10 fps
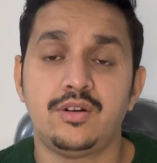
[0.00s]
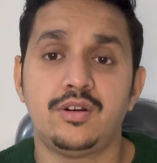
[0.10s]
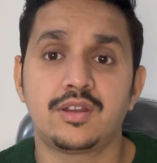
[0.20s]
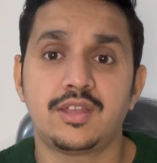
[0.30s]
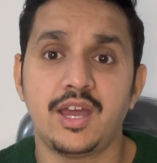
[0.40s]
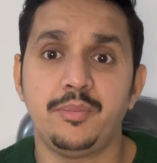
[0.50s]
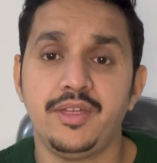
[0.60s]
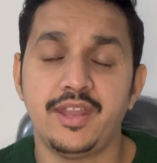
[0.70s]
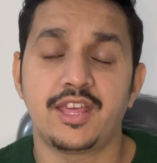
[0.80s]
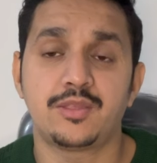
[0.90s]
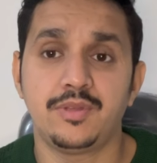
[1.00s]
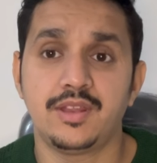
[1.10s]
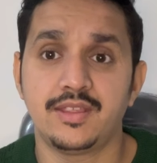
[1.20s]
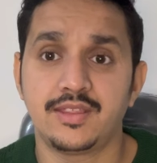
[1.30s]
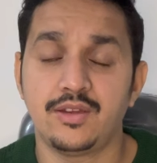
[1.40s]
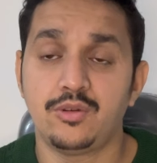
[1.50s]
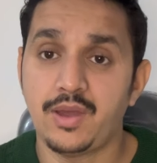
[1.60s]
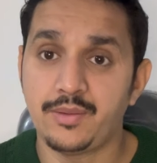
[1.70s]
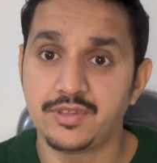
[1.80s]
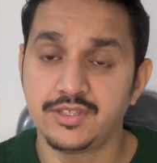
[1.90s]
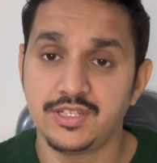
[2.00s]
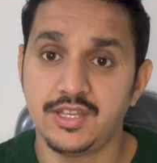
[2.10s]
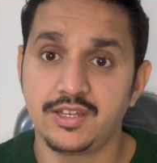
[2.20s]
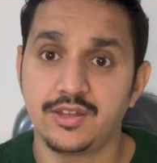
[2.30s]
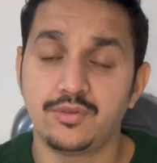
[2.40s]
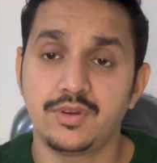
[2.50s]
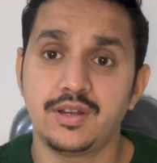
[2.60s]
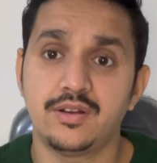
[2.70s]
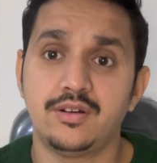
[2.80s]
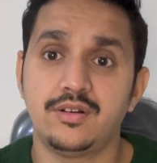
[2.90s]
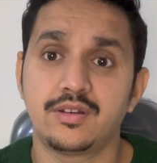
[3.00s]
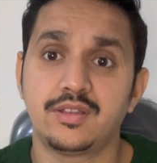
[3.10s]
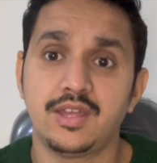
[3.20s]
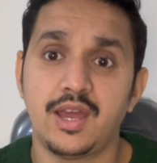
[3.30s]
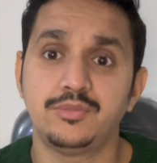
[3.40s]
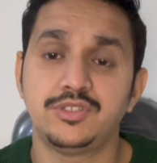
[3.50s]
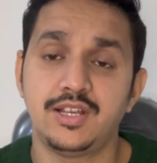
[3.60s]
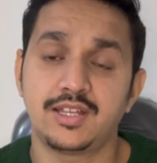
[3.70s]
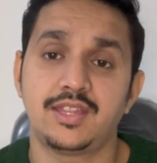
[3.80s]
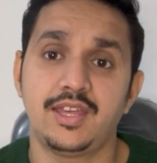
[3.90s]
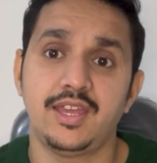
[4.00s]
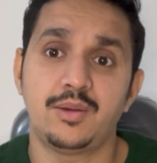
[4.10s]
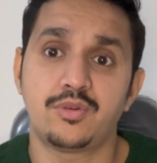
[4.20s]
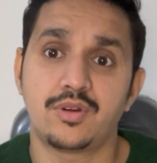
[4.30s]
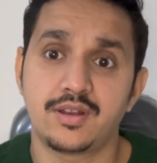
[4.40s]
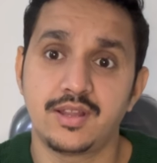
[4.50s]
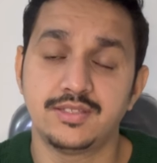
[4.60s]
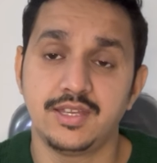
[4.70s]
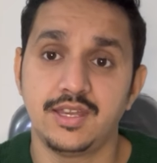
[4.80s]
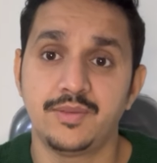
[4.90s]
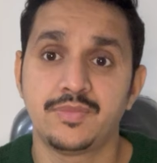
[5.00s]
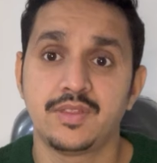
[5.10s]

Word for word: और क्या मेरा एक्सपीरियंस है वो मैं आपसे शेयर करूँगा और क्या मुझे लगता है कि आपको करना चाहिए